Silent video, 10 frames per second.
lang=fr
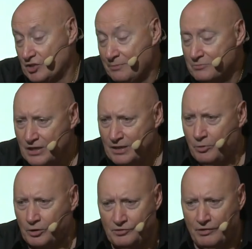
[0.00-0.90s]
Chelem,
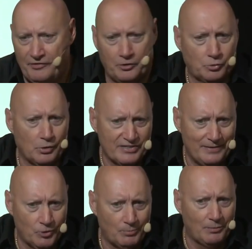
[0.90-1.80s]
bon, tu vas faire le
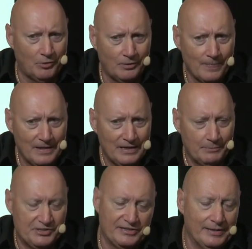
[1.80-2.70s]
troisième normalement.
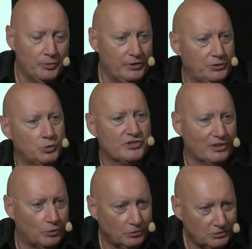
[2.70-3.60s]
Mais si tu es mené
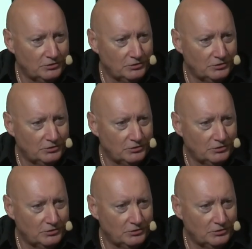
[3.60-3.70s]
2-0,